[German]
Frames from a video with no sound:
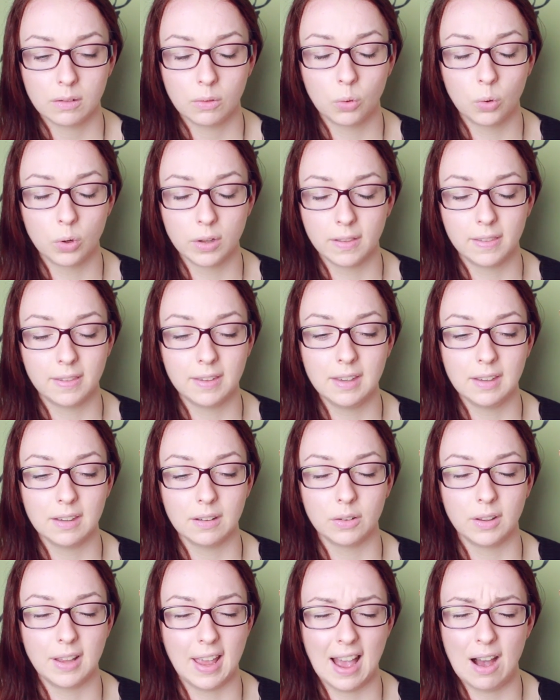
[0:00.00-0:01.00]
und, sie,
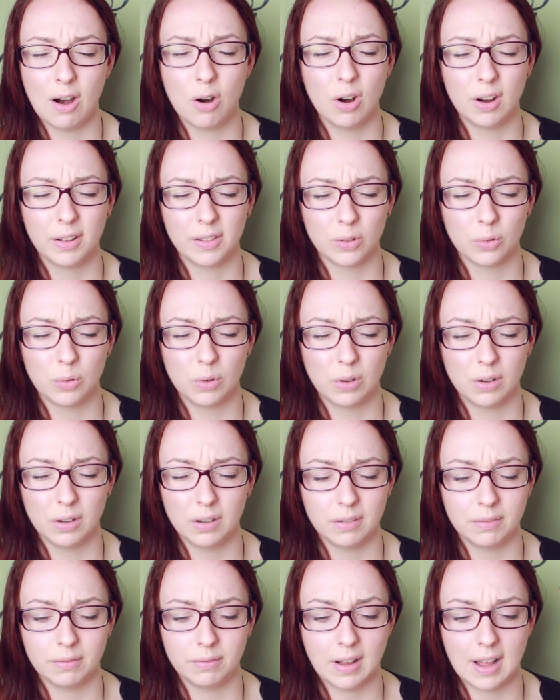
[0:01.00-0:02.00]
und er auch so,
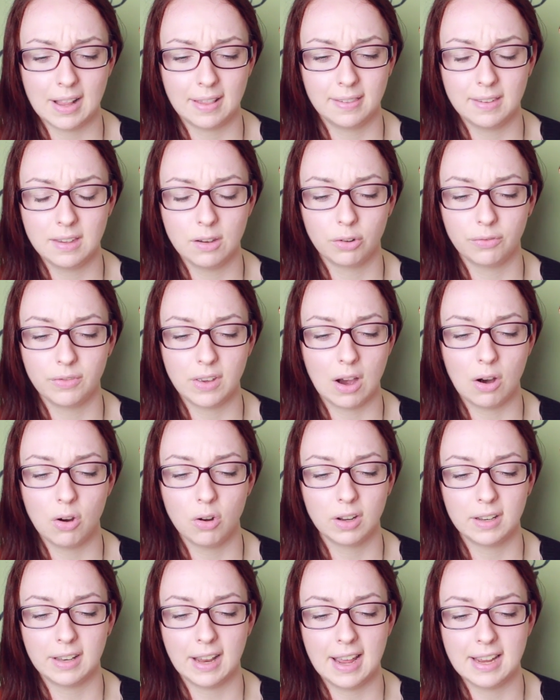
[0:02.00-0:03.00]
hat sie irgendwie
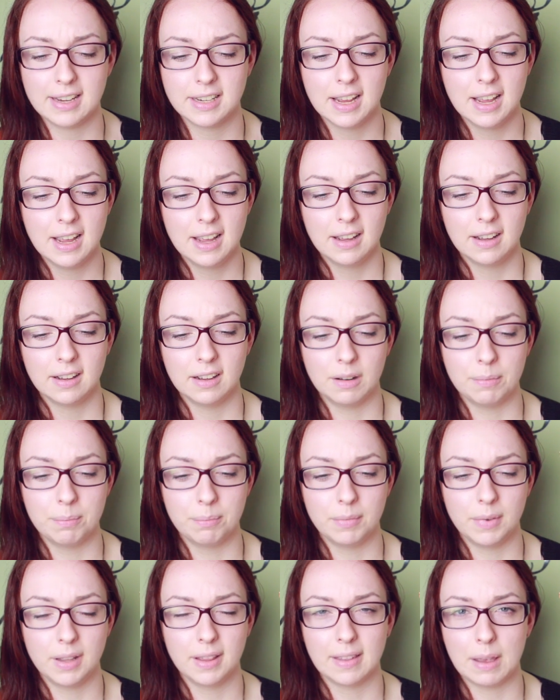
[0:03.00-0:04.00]
auch gleich
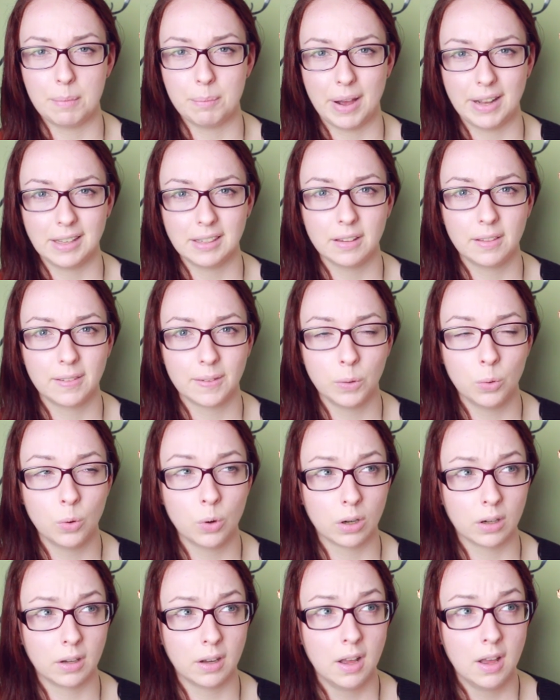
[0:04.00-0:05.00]
ähm, in seinen Bann
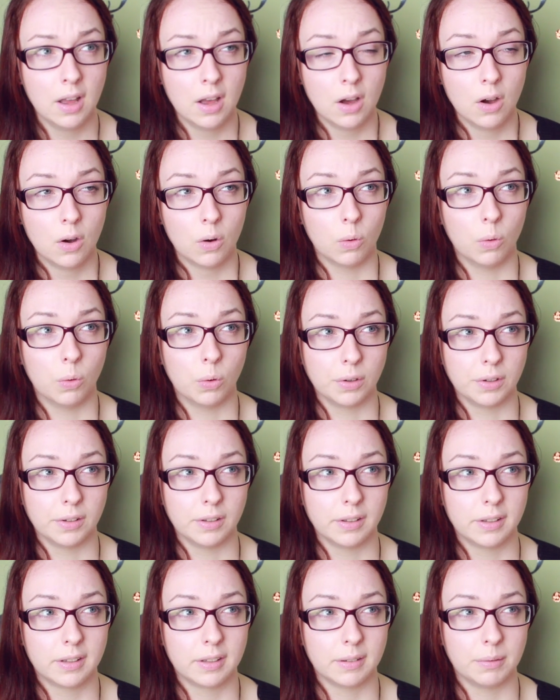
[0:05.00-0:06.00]
gezogen
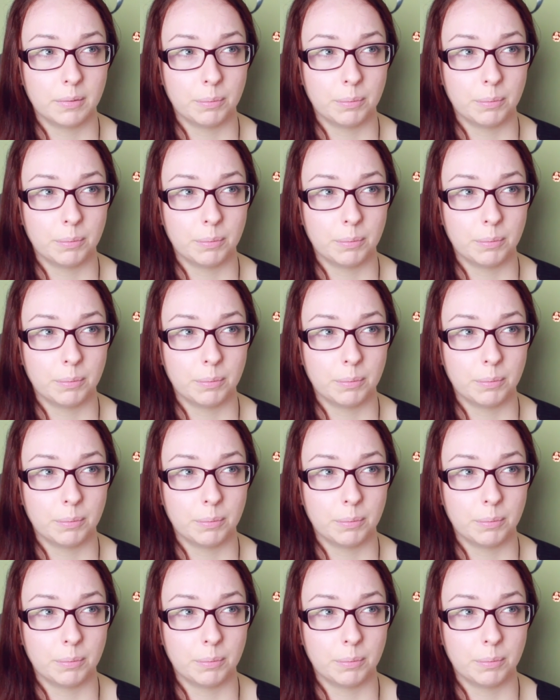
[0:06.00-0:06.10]
und